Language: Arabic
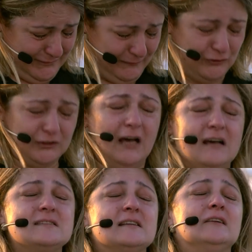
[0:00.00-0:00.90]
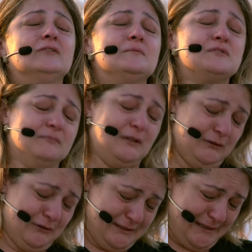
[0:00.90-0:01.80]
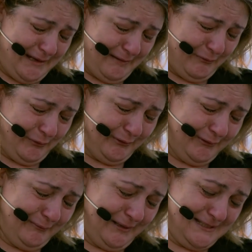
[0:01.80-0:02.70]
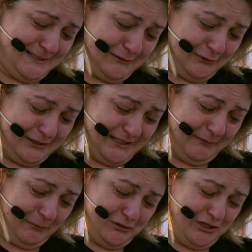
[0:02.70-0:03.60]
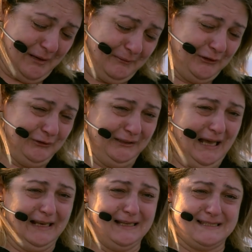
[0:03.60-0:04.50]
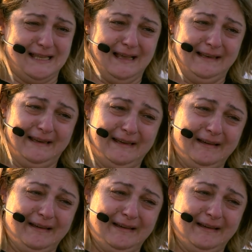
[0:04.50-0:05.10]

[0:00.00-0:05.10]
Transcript: فوت على خزانته بجيب له تياب بغسل له تياب وبرجع بردهم على خزانه